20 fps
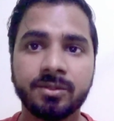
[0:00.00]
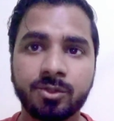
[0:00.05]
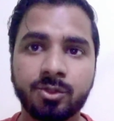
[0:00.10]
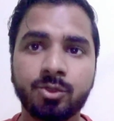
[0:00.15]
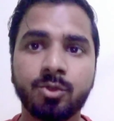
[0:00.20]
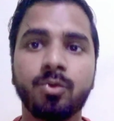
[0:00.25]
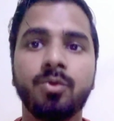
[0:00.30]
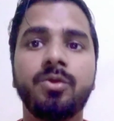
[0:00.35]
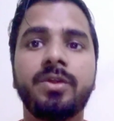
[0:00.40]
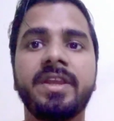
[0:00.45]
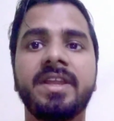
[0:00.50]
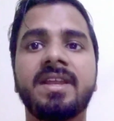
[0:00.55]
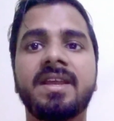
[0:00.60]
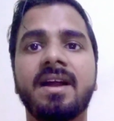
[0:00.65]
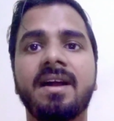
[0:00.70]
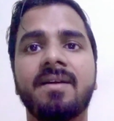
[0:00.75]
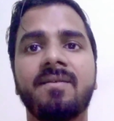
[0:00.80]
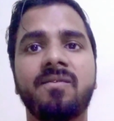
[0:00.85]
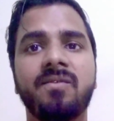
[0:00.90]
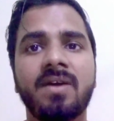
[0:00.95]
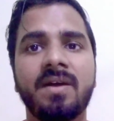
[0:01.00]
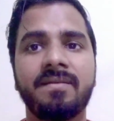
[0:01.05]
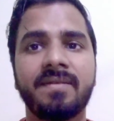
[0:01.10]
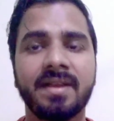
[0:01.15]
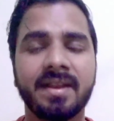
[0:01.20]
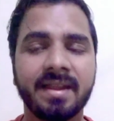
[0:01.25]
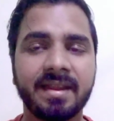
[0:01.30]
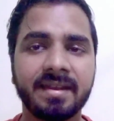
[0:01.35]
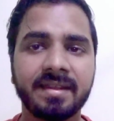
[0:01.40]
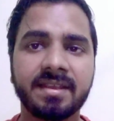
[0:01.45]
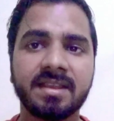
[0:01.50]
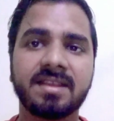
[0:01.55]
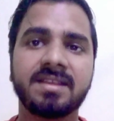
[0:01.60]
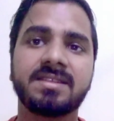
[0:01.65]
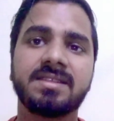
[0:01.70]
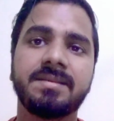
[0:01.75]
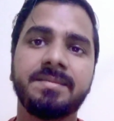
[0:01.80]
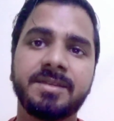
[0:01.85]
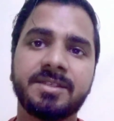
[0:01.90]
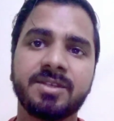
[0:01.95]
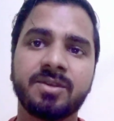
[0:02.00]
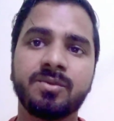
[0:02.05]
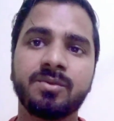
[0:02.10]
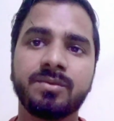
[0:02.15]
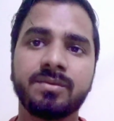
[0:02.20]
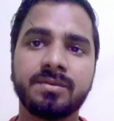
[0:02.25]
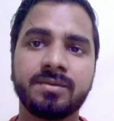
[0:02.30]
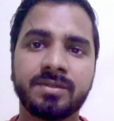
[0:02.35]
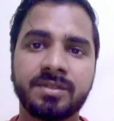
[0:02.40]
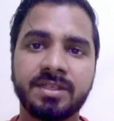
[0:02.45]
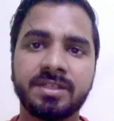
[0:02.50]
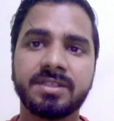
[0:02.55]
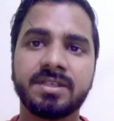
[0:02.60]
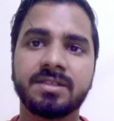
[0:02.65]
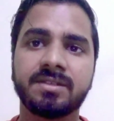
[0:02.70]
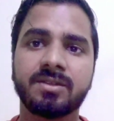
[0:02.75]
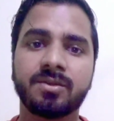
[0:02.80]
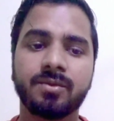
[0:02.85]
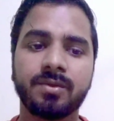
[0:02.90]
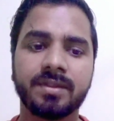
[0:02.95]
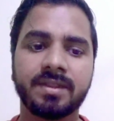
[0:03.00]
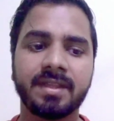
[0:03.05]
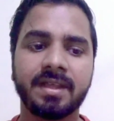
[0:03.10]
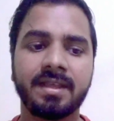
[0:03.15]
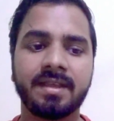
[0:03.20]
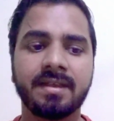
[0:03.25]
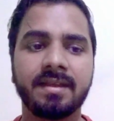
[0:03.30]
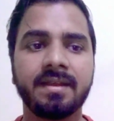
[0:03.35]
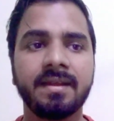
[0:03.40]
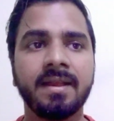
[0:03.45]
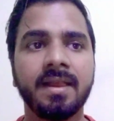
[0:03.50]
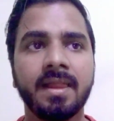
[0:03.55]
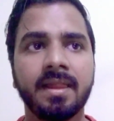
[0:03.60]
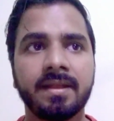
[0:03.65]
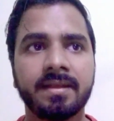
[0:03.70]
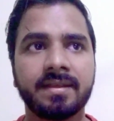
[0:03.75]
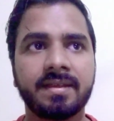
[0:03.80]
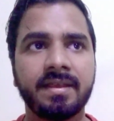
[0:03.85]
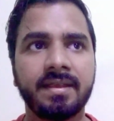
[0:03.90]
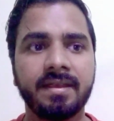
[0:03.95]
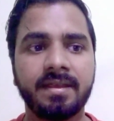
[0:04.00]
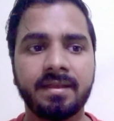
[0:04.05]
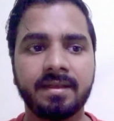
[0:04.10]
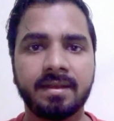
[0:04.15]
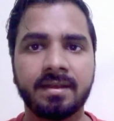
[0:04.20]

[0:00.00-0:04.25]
झूठी का अफवाह फैलाने की किसी भी चीज की जरूरत नहीं है कि